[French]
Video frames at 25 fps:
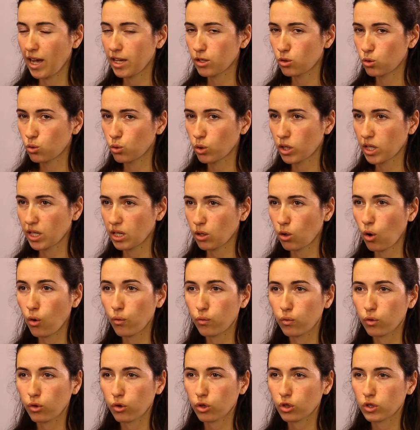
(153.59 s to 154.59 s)
assurer,
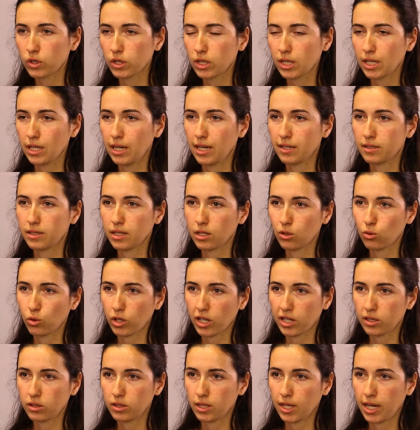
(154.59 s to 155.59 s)
renforcer la
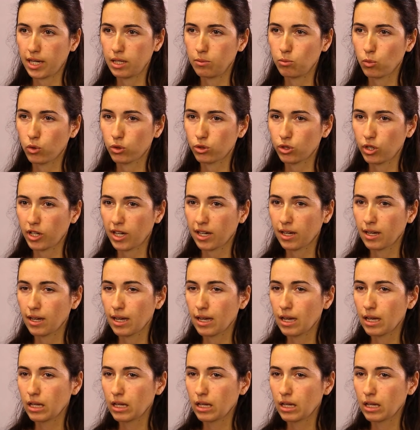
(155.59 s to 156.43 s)
sécurité alimentaire